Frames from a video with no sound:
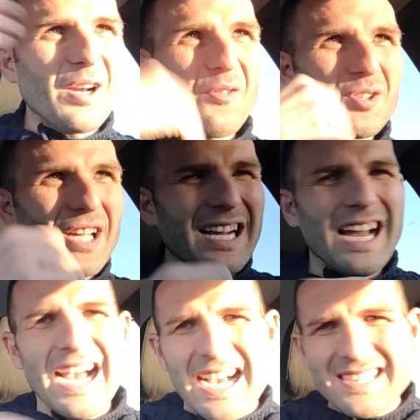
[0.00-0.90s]
fanno la doccia a
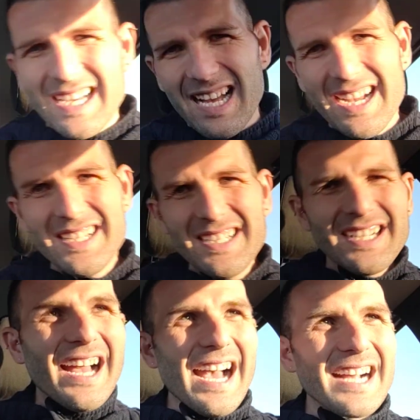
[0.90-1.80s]
casa,
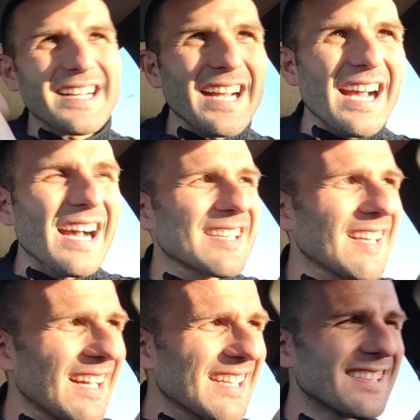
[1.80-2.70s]
a casa,